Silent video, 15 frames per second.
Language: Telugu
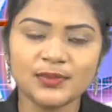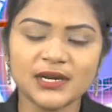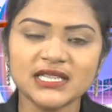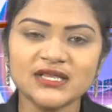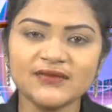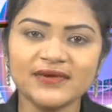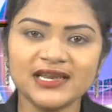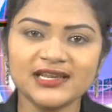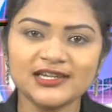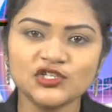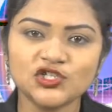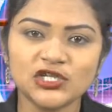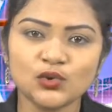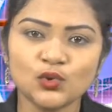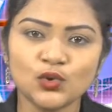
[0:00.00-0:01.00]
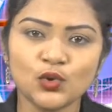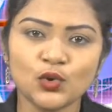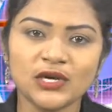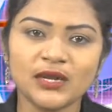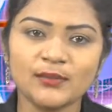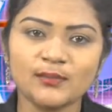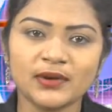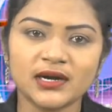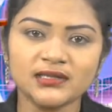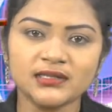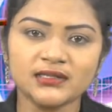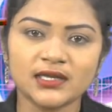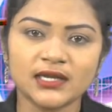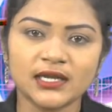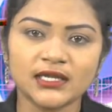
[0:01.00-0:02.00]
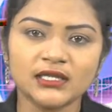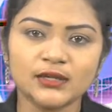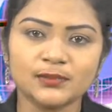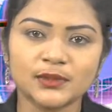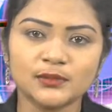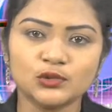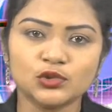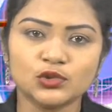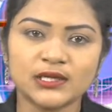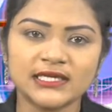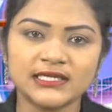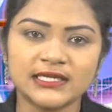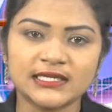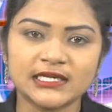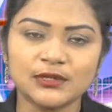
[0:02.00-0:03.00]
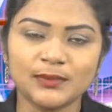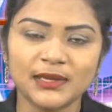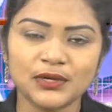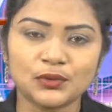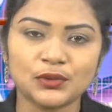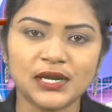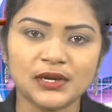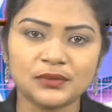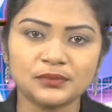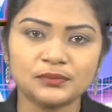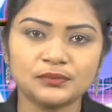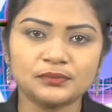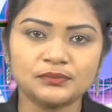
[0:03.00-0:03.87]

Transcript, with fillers: ప్రతి వరి గింజను కొనే బాధ్యత కేంద్ర ప్రభుత్వానిదేనని పేర్కొన్నారు